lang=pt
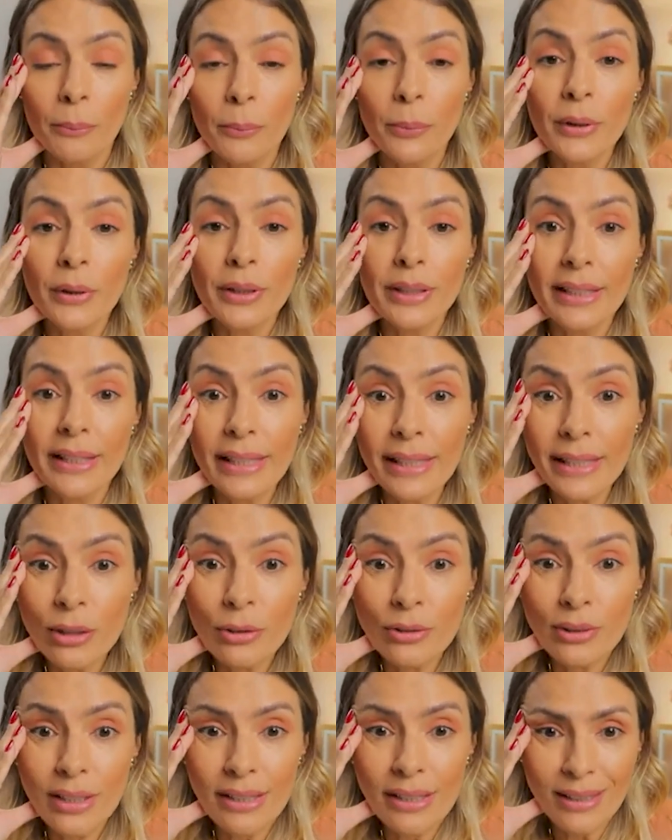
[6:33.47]
por que,
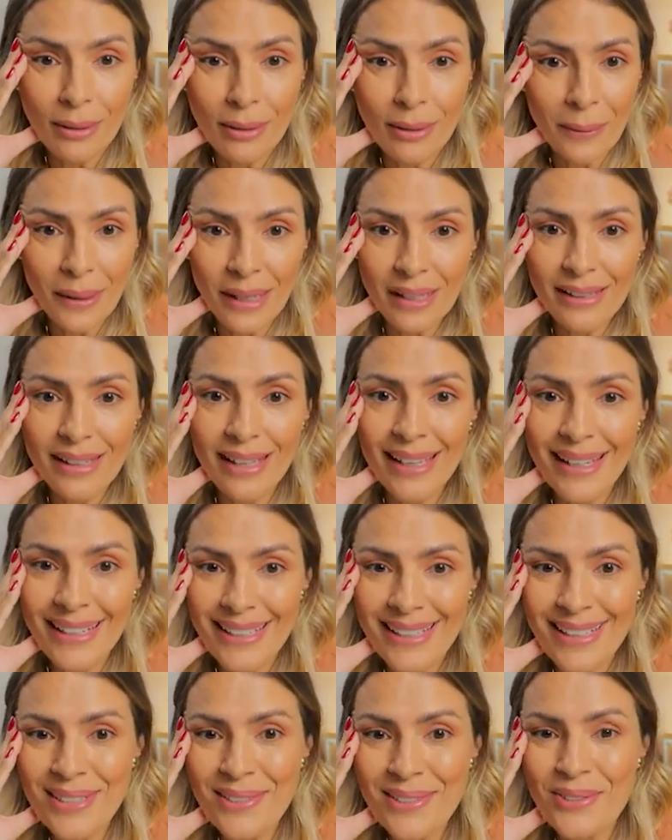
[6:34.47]
que eu tenho que aprender
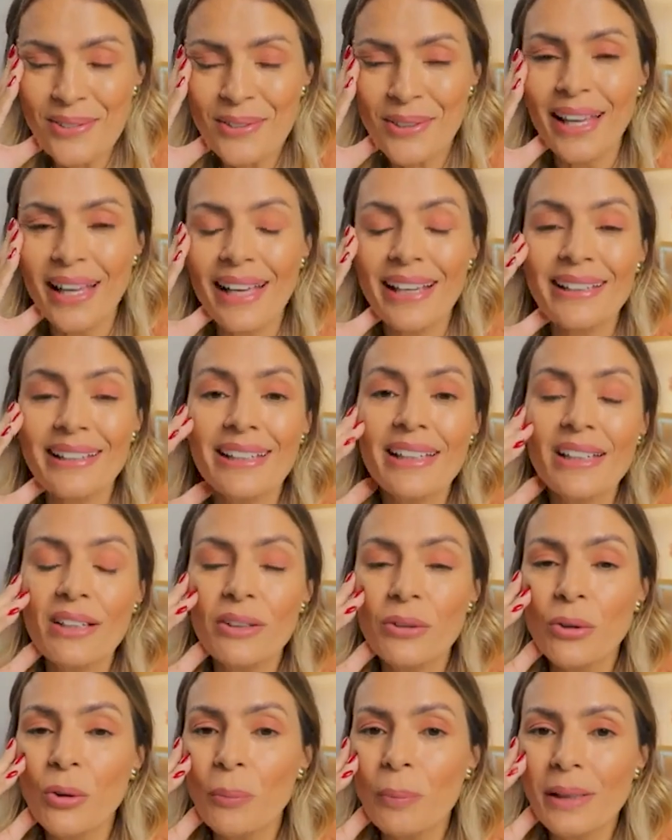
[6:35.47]
isso, né?
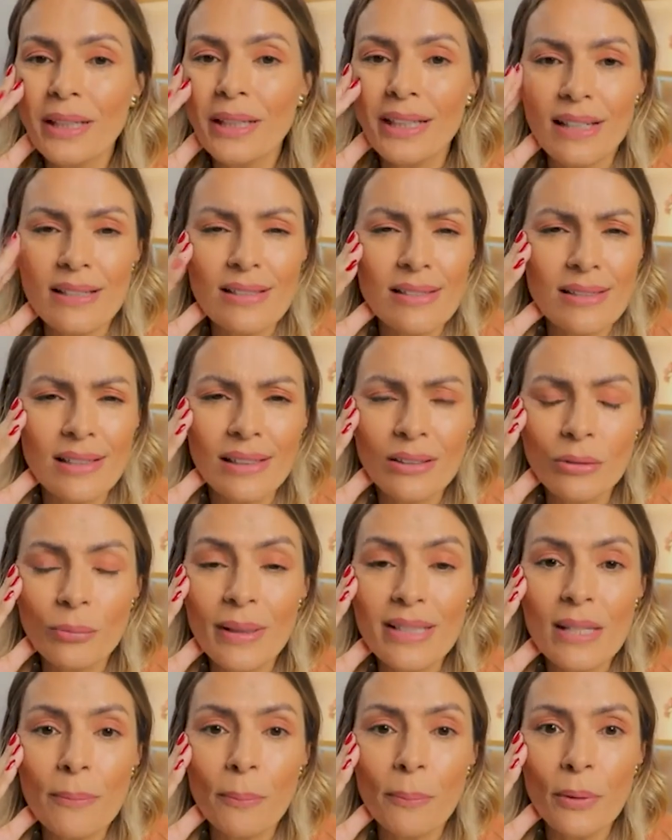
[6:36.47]
Que complicação.
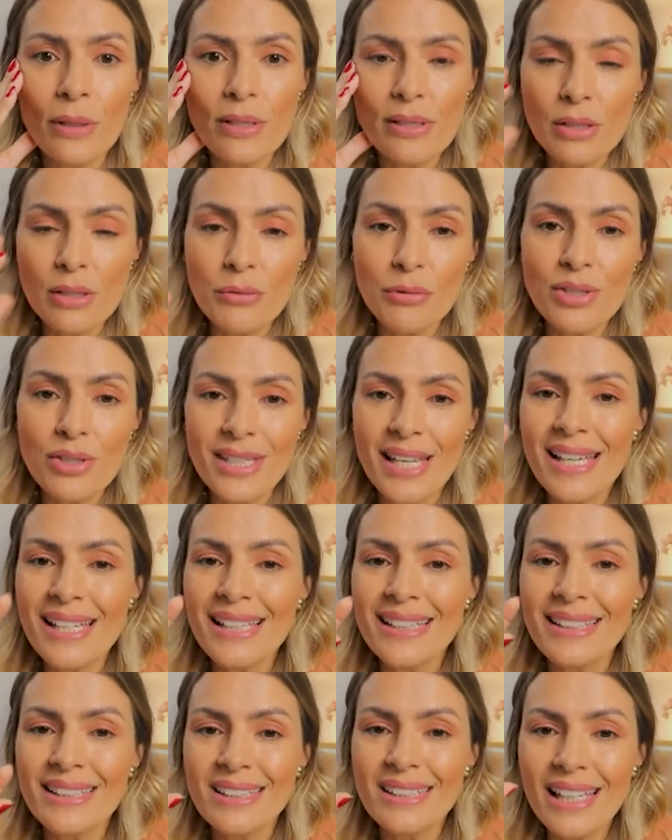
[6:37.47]
Mas depois que você
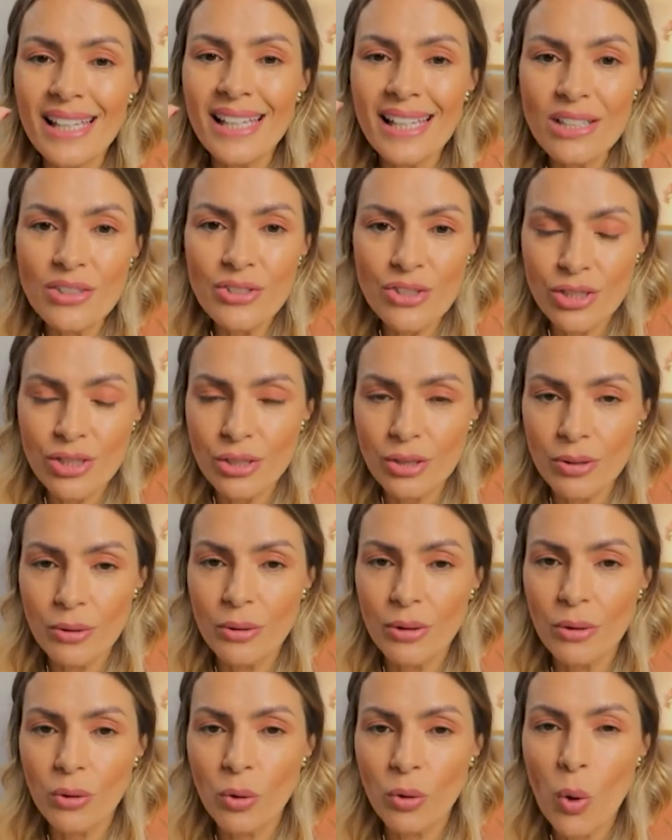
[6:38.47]
entende
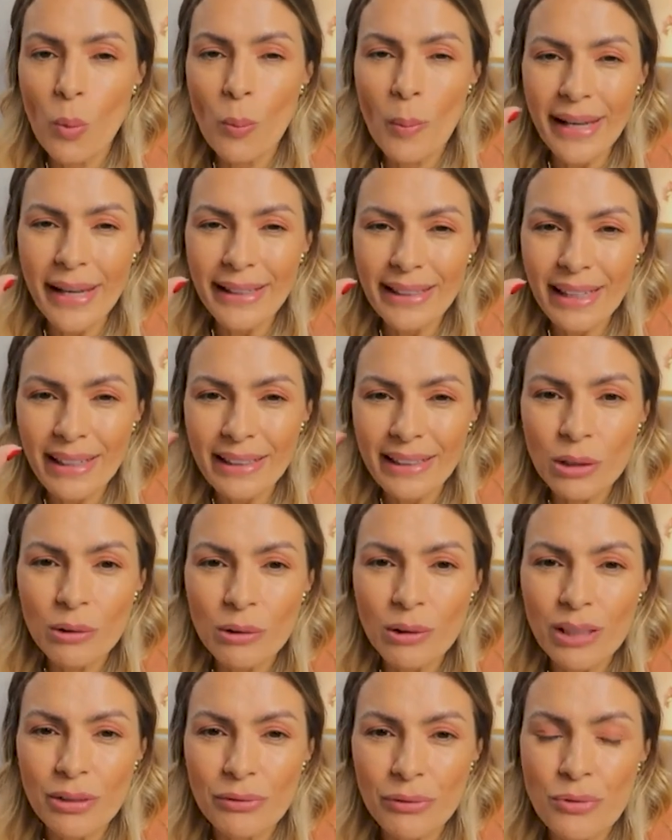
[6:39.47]
como é que
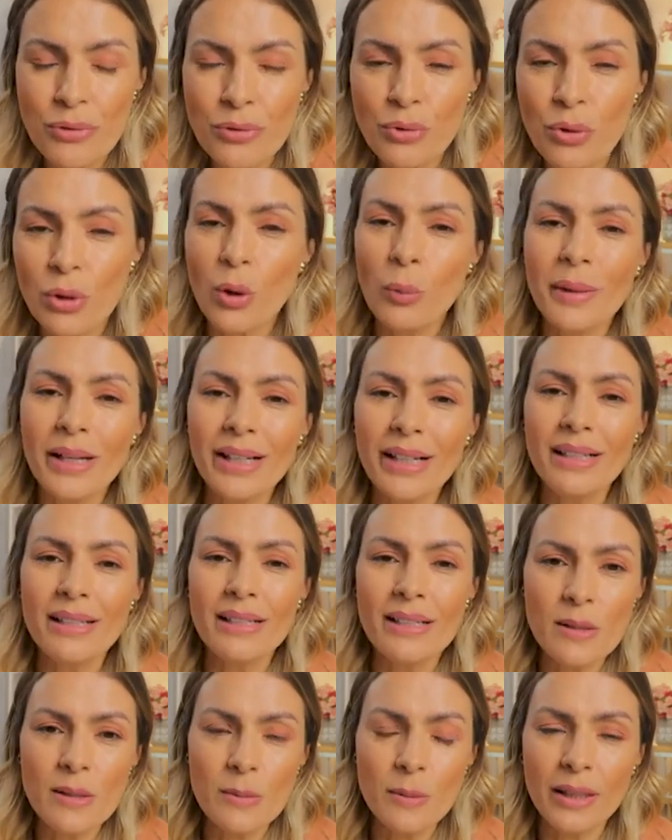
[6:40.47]
aquilo ali funciona, o
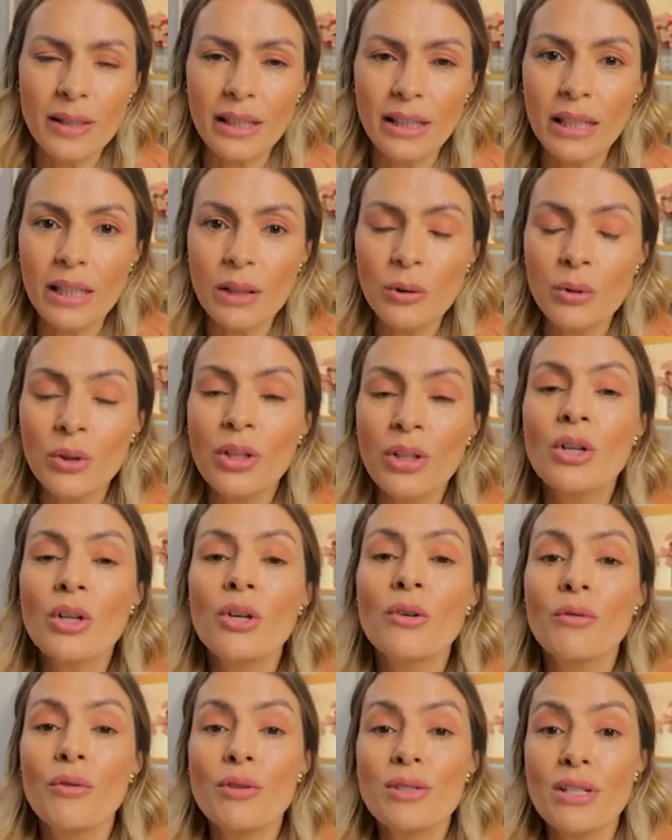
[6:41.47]
mecanismo daquilo,
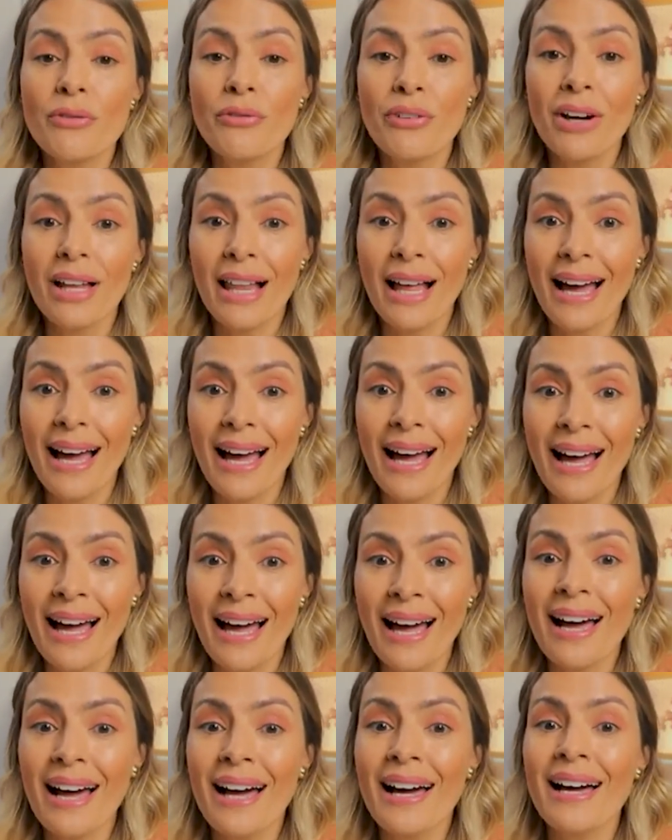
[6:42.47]
você fala,
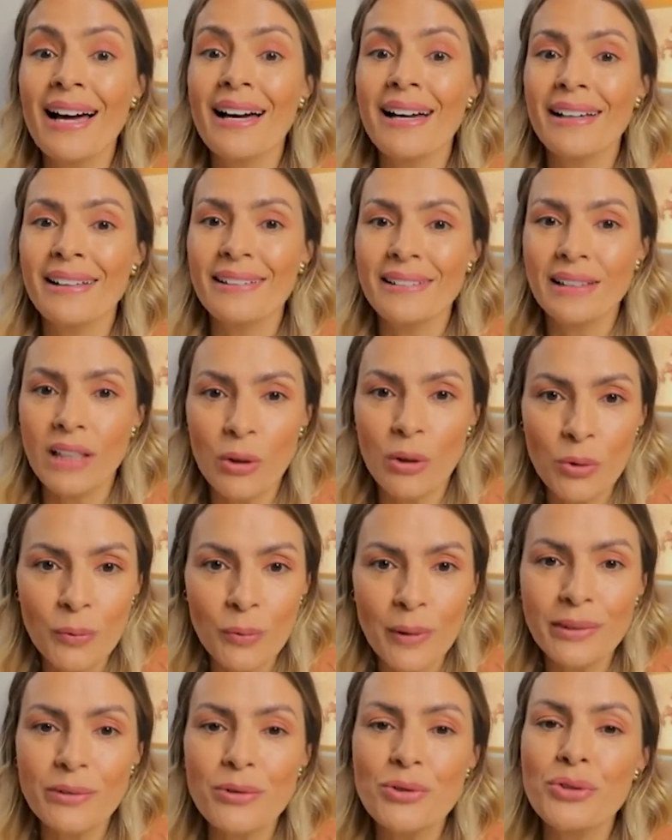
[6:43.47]
ah, então
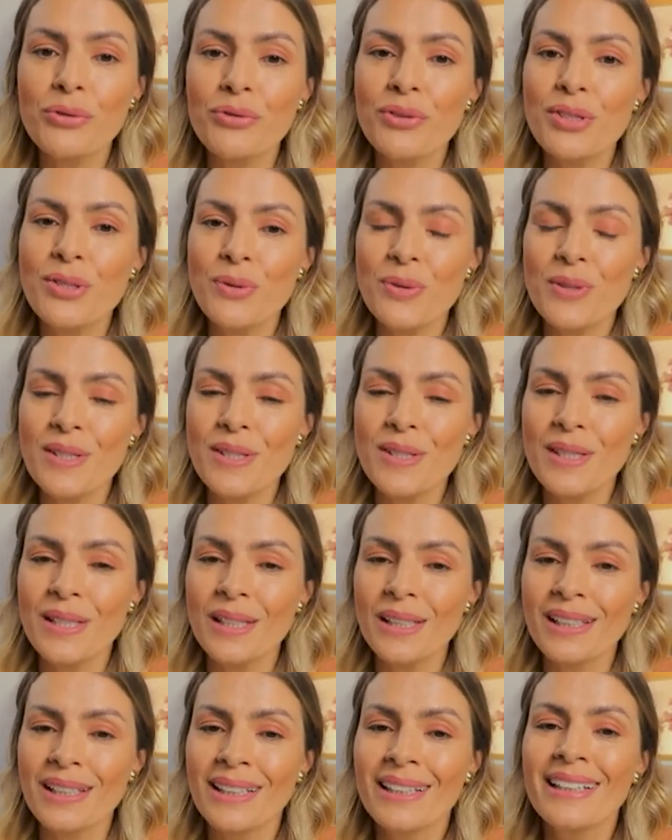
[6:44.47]
não é tão difícil
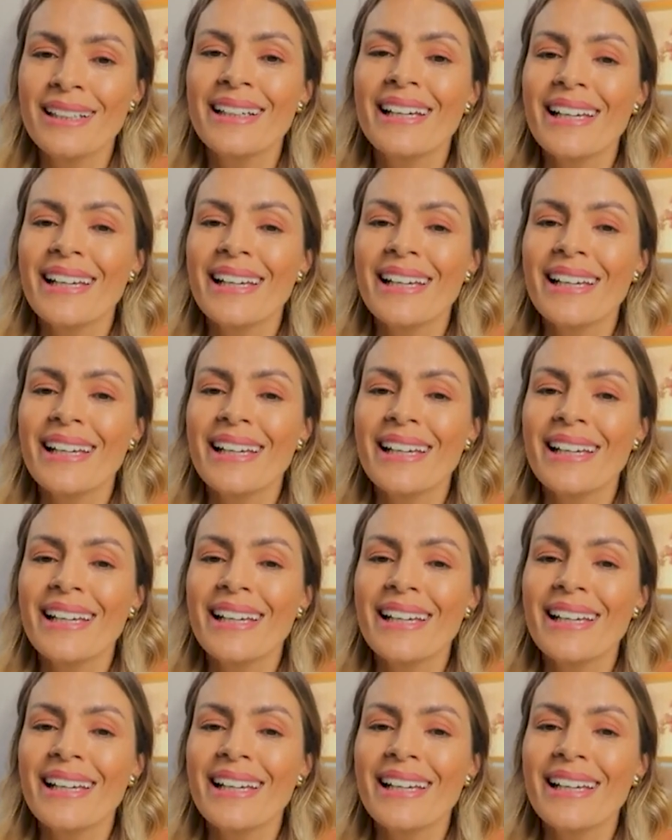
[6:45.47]
assim.